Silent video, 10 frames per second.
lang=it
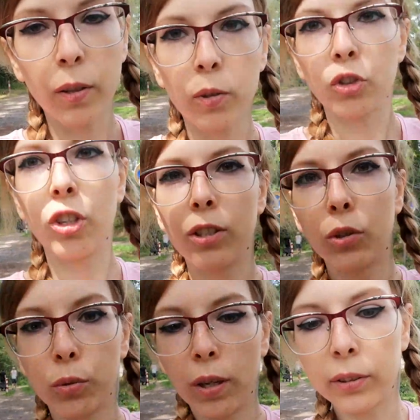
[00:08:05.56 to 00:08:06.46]
che non c'è
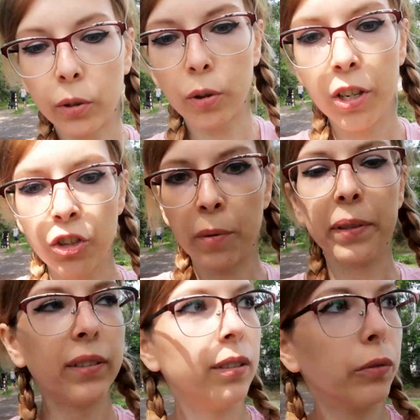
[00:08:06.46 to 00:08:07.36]
nessun altro con le
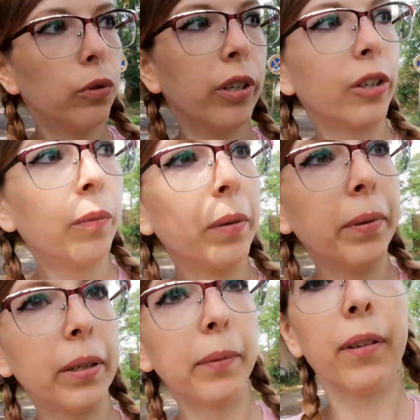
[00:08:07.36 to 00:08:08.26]
ciapette di fuori come
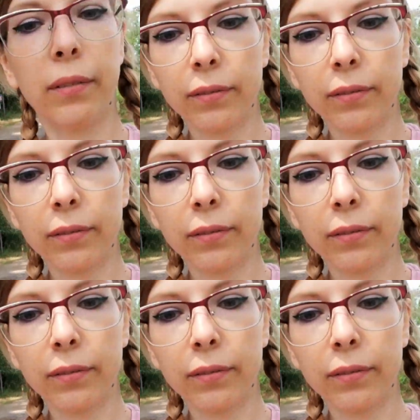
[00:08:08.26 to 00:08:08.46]
prima.